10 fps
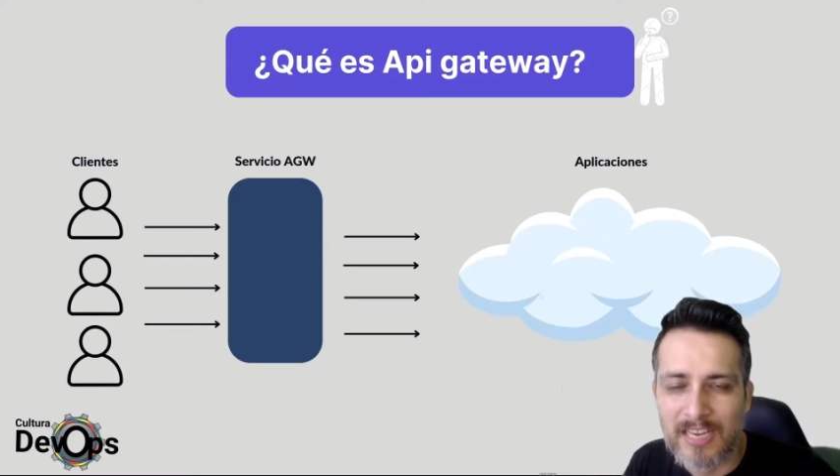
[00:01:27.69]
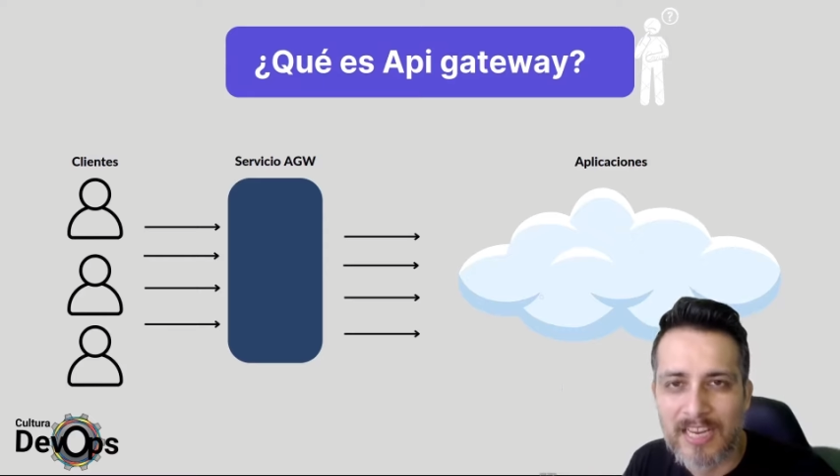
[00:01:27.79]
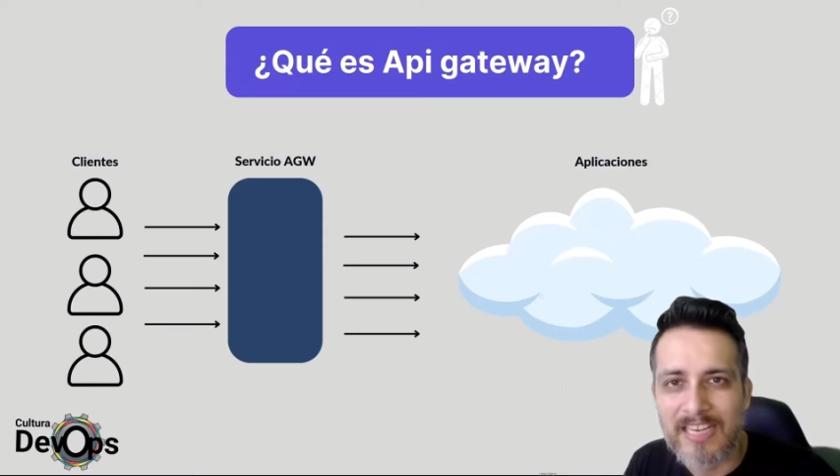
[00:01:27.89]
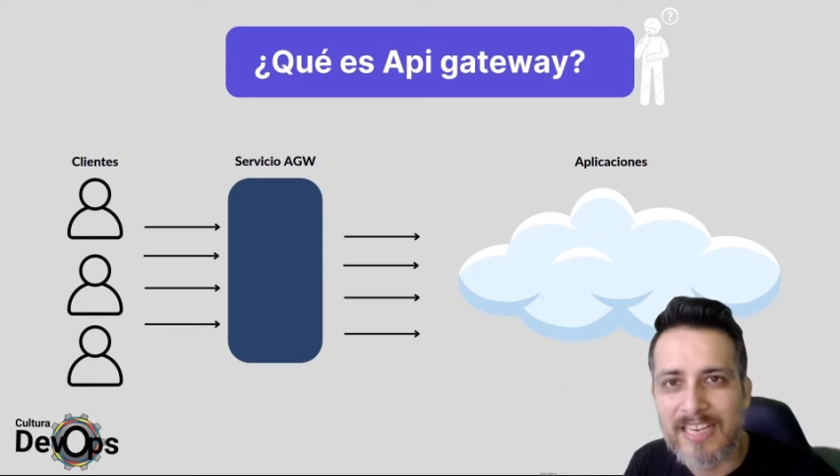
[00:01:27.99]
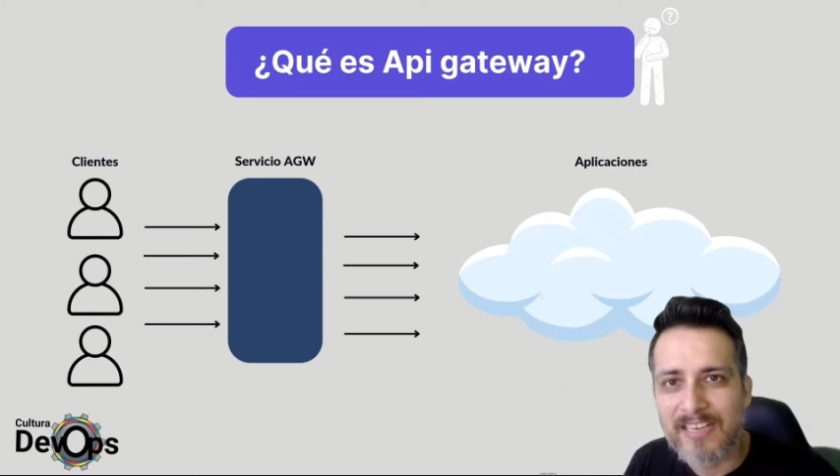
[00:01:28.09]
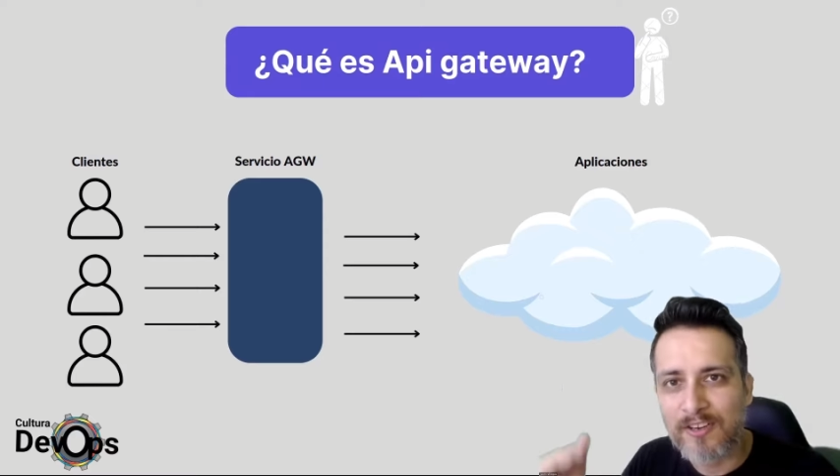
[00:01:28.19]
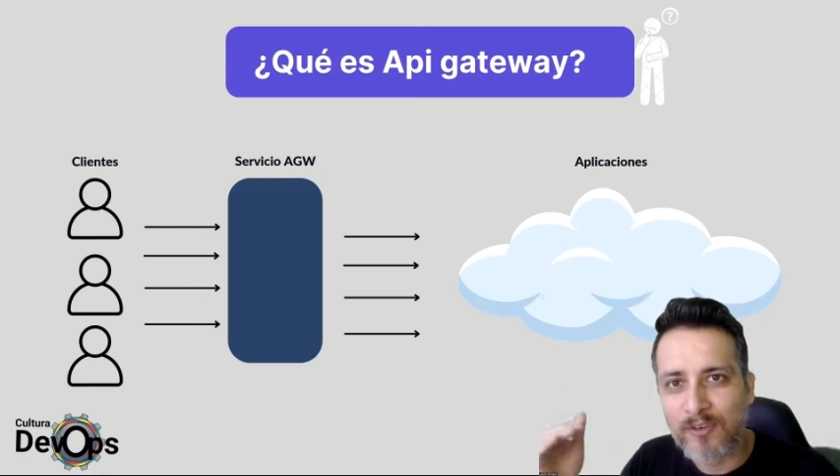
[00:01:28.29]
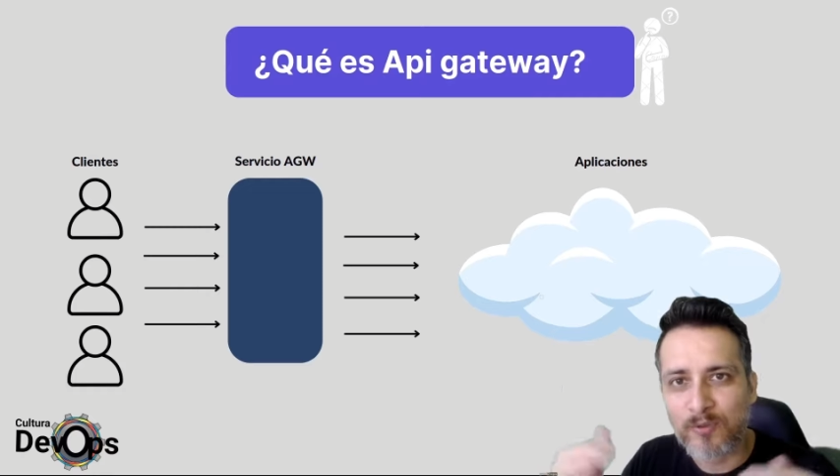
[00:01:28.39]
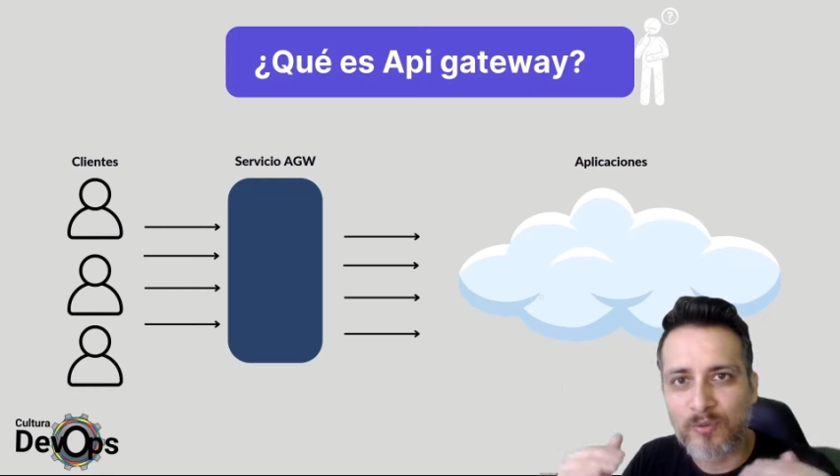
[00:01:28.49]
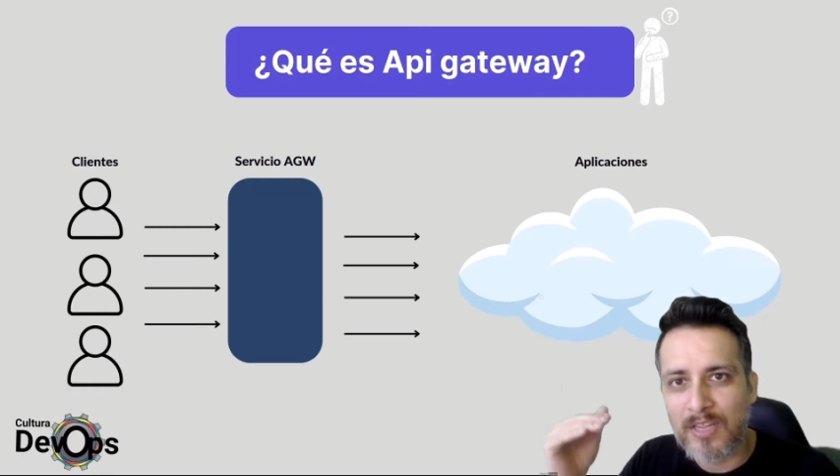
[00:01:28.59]
y
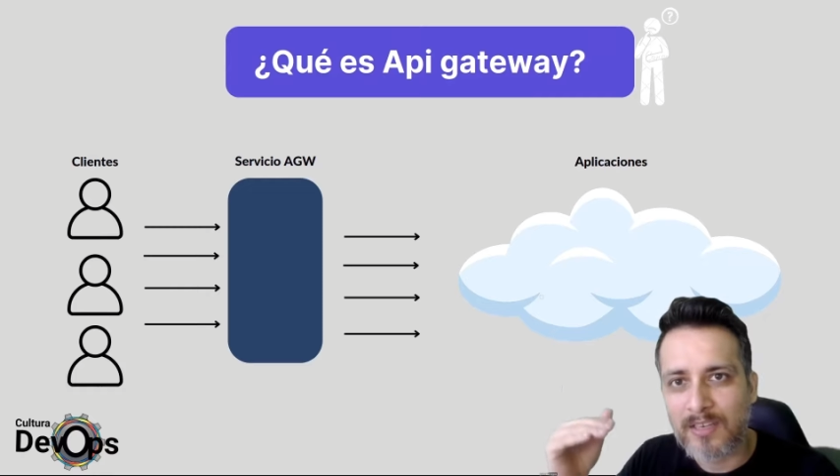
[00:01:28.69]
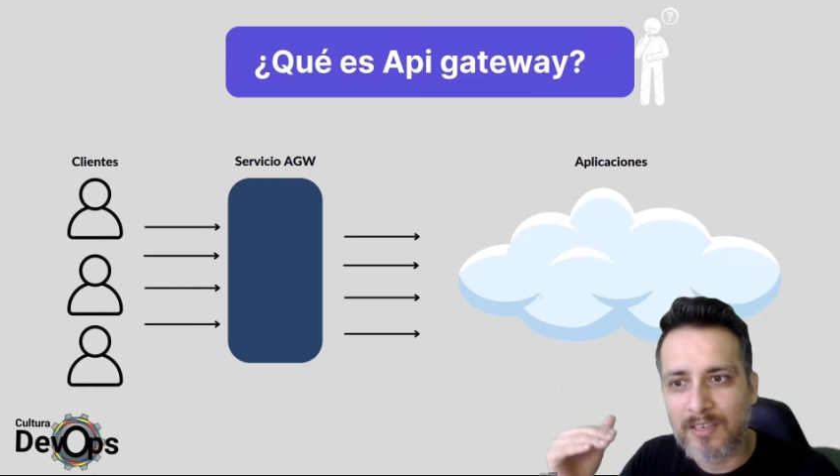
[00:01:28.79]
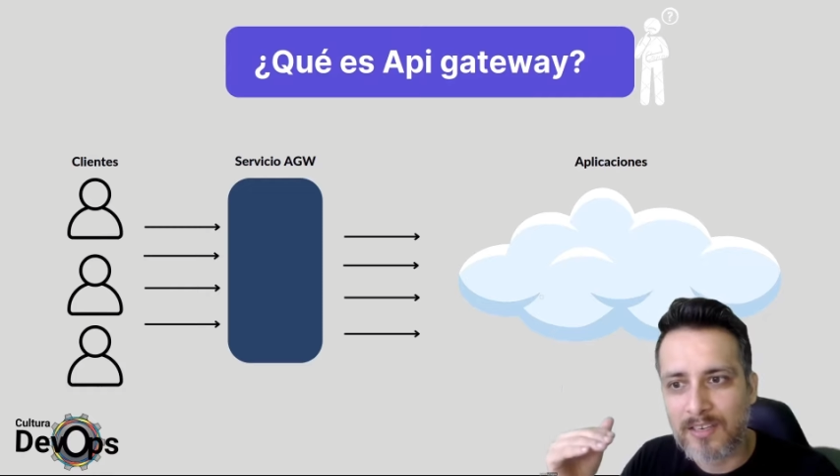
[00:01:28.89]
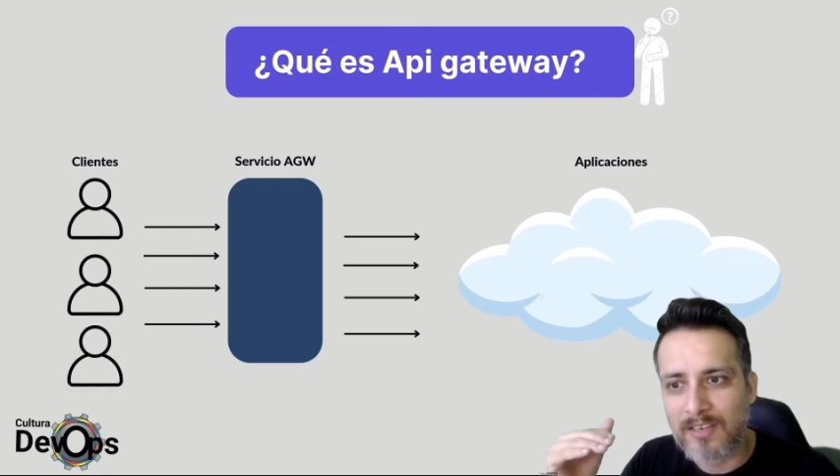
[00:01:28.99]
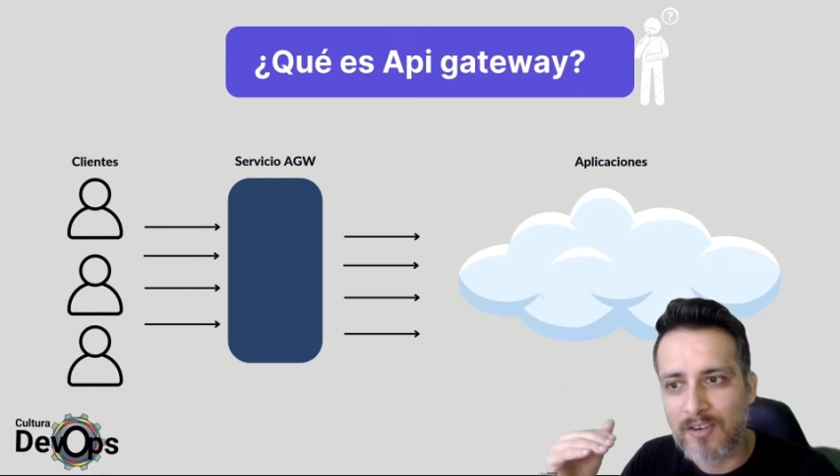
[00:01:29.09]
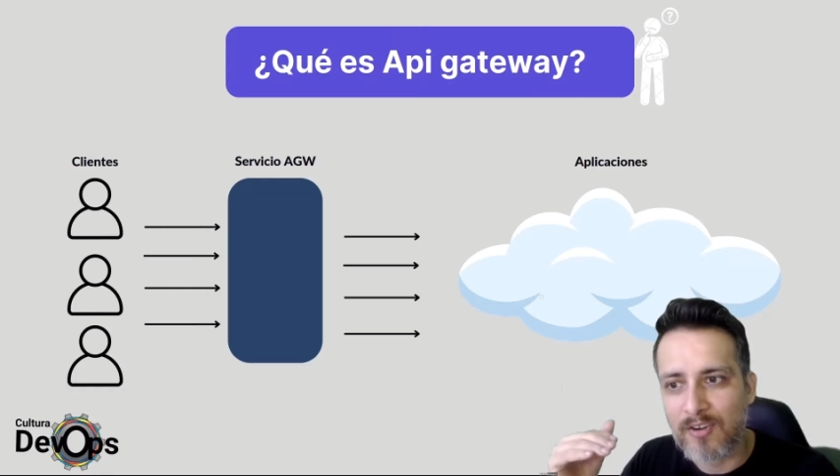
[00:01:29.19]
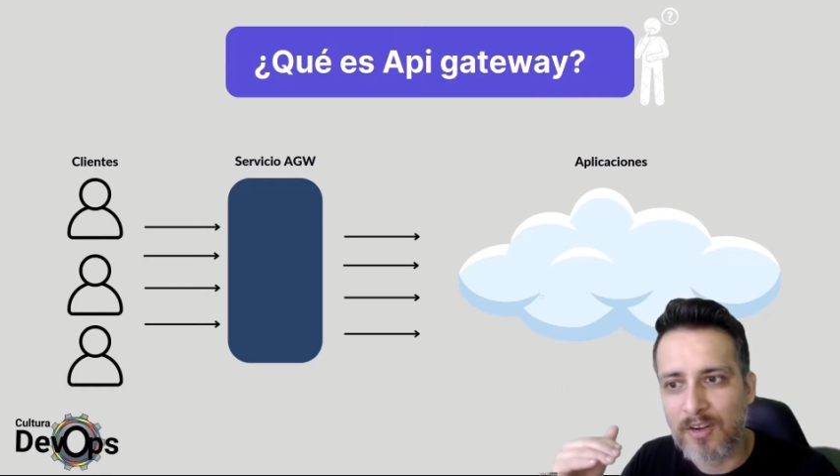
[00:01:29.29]
enrutar lo